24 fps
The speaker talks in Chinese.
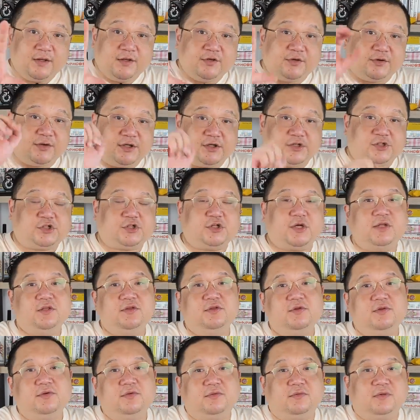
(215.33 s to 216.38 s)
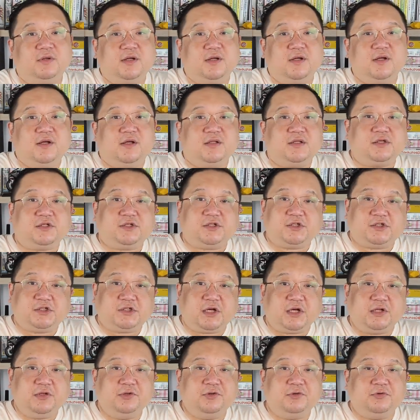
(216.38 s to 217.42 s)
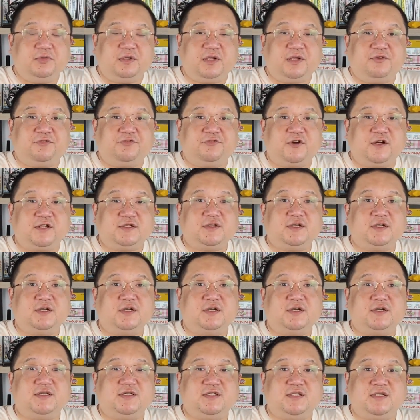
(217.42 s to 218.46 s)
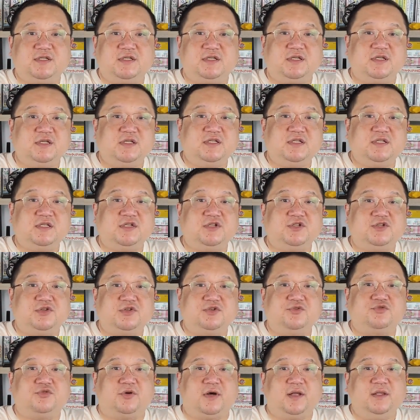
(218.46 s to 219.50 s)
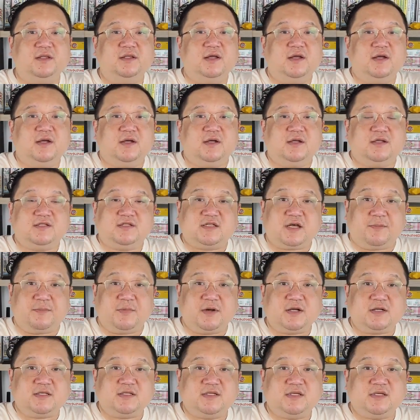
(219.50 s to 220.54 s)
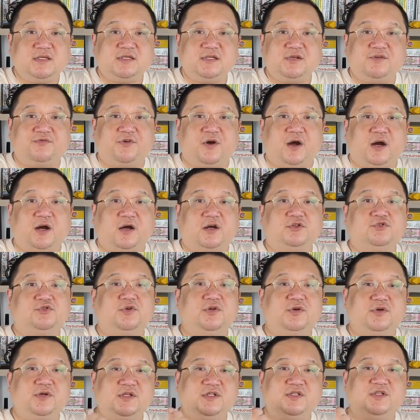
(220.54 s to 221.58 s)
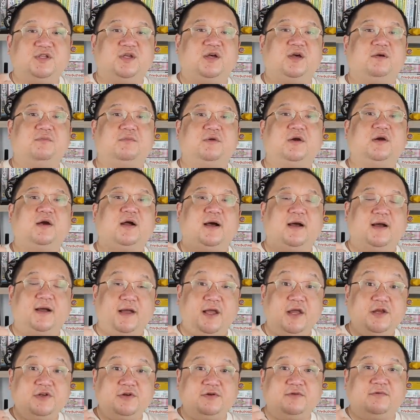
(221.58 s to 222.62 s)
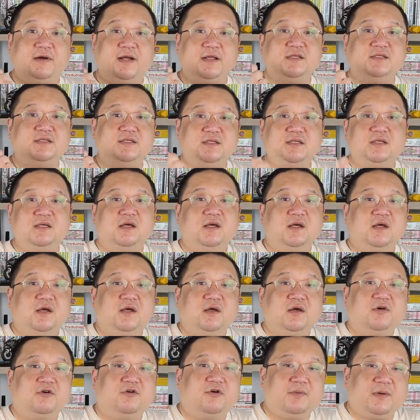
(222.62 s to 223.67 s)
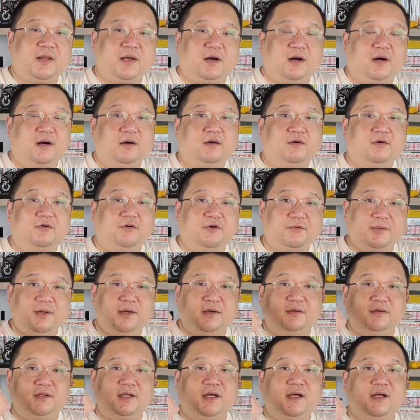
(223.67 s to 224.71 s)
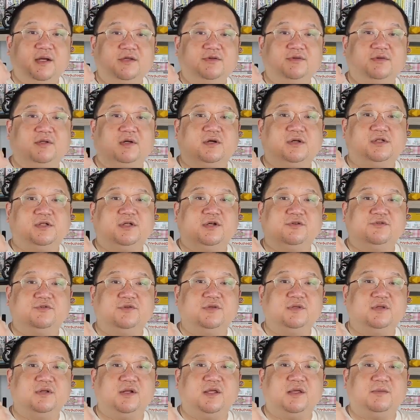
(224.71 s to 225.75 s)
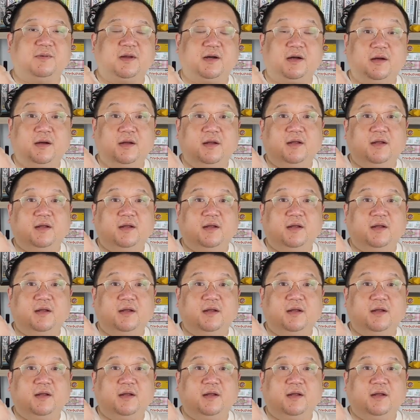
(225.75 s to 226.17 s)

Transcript: 有一山洞。但是山洞里发现了一个奇迹之泉，怎么个奇迹法啊？说有一姐们儿啊，癌症晚期，活不了，活不了呢，就到这个村子里边，